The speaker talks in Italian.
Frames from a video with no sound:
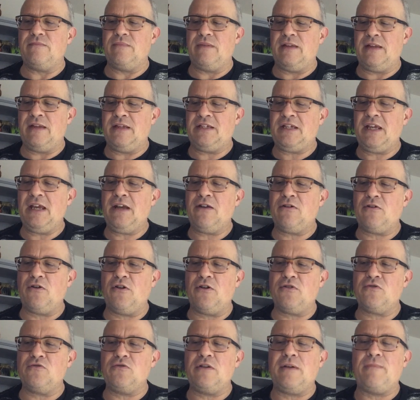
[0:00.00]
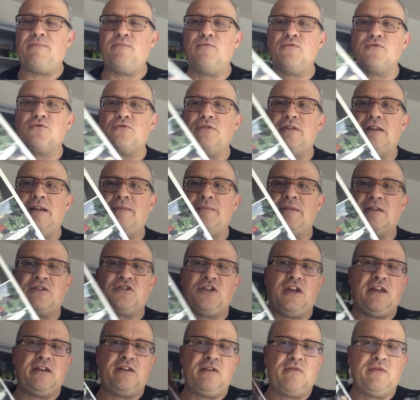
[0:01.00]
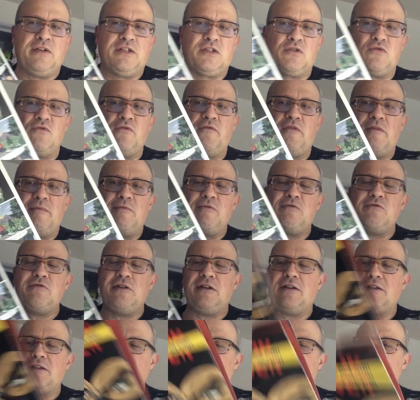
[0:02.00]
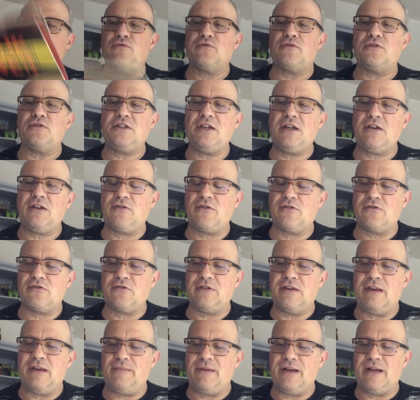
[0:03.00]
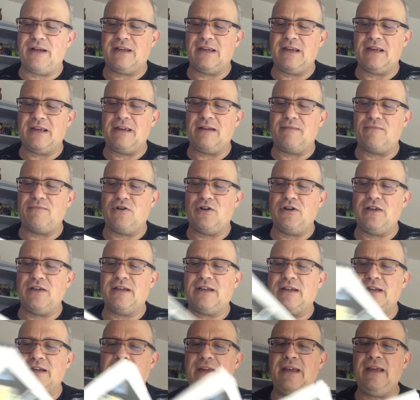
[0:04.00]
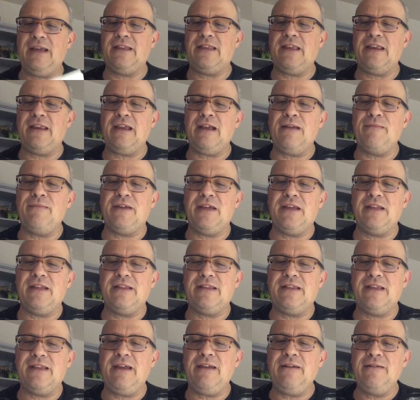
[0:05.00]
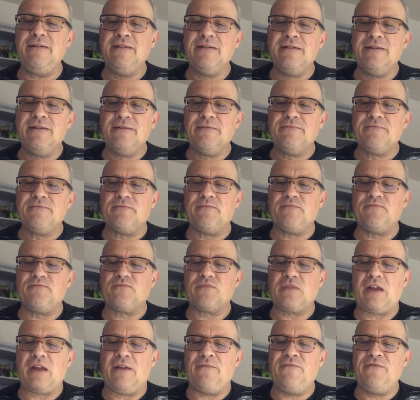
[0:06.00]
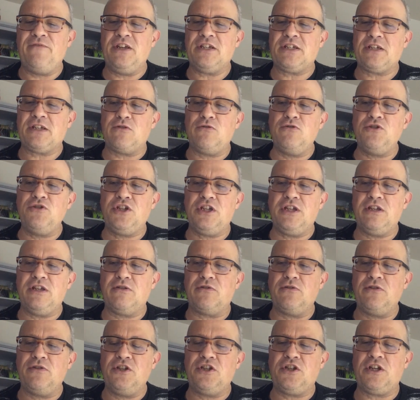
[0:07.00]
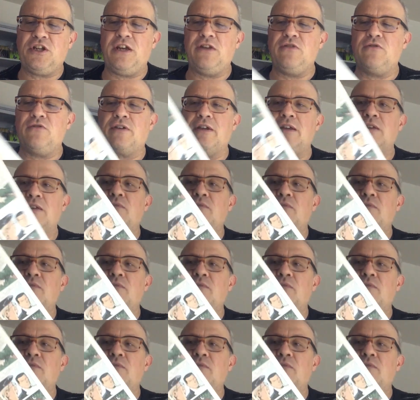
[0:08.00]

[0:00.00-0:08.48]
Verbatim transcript: e si accorgono appunto della, cioè, di questo gufo maculato appunto si accorgono della macchina diabolica e teoricamente mh, avvisano Ginko dicendo che